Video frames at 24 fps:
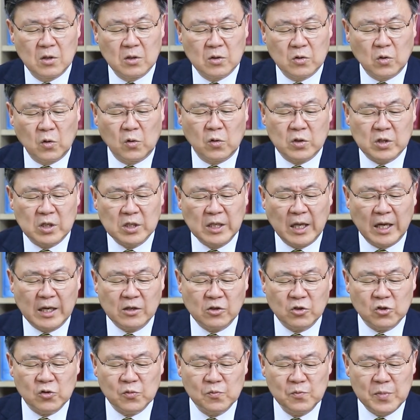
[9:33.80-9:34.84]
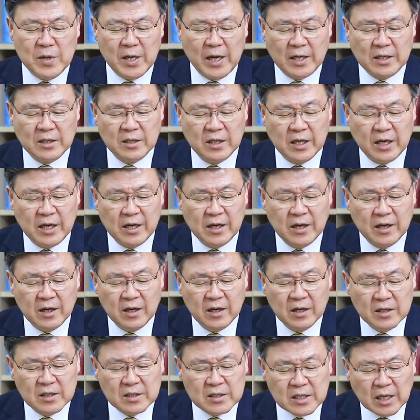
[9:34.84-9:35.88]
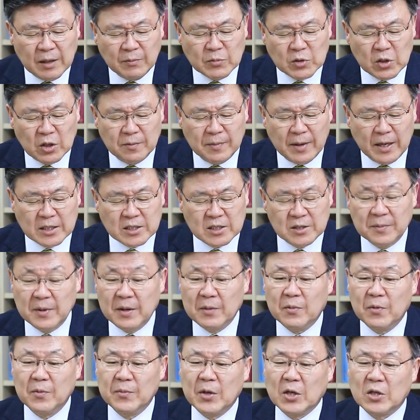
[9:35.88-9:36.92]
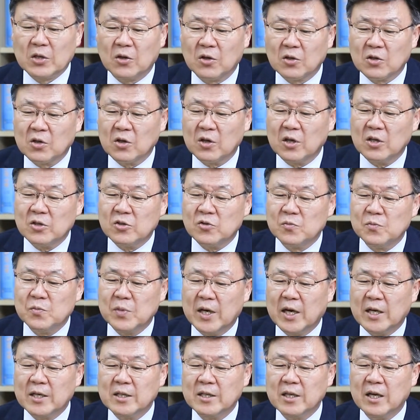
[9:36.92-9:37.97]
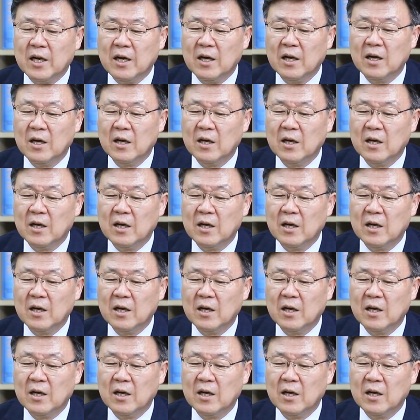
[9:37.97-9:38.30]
또 그날을 준비하는데 3절 말씀해 보면 어떻게 준비하느냐?